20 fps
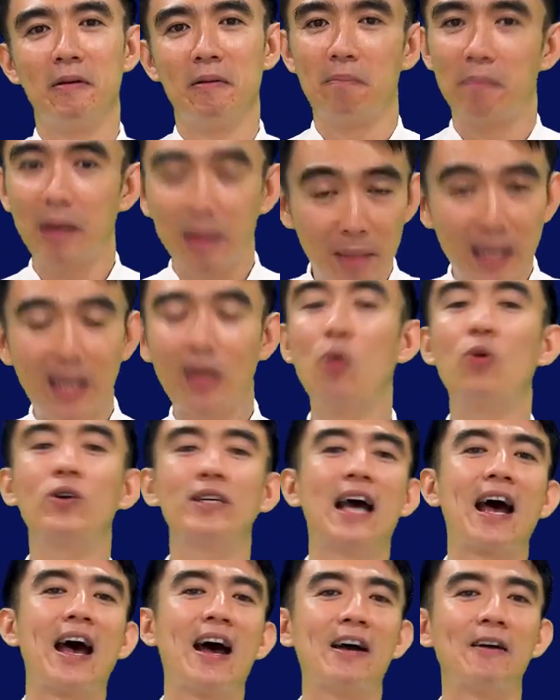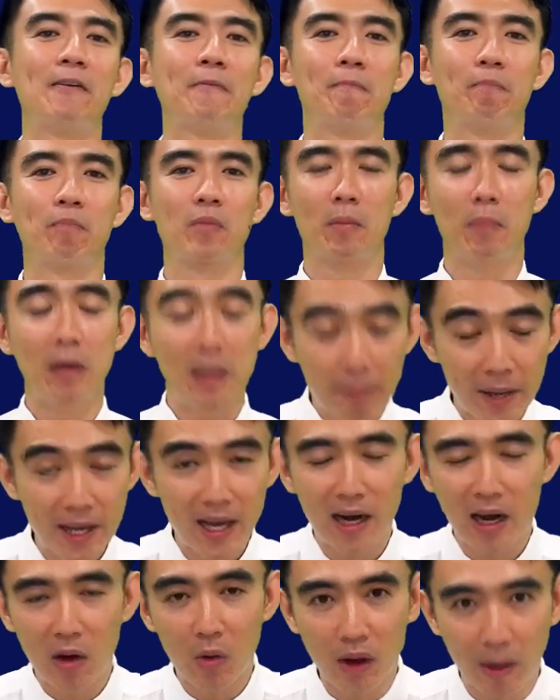ไม่มีทุกอย่างมีเพียง
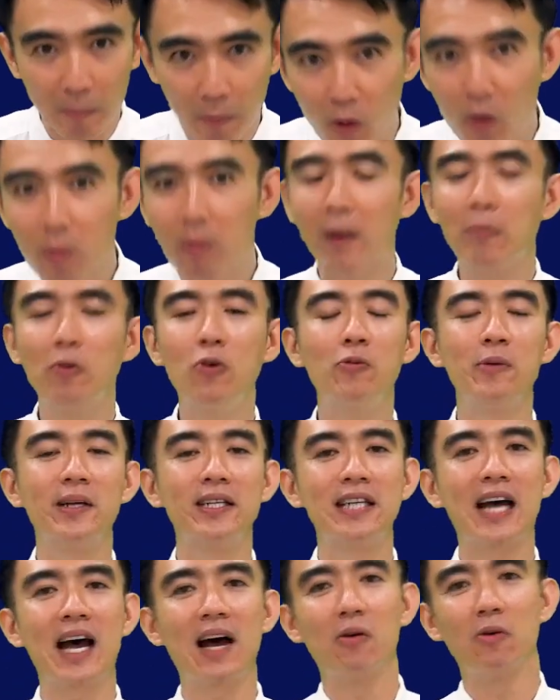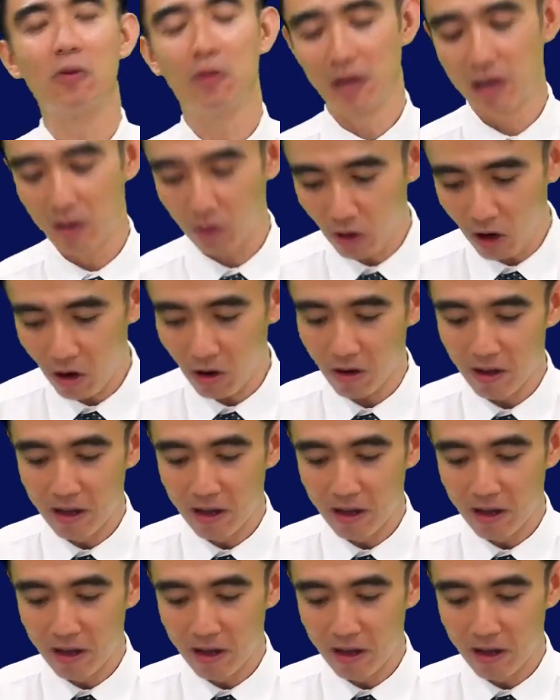เรากับองค์พระผู้เป็นเจ้าเราก็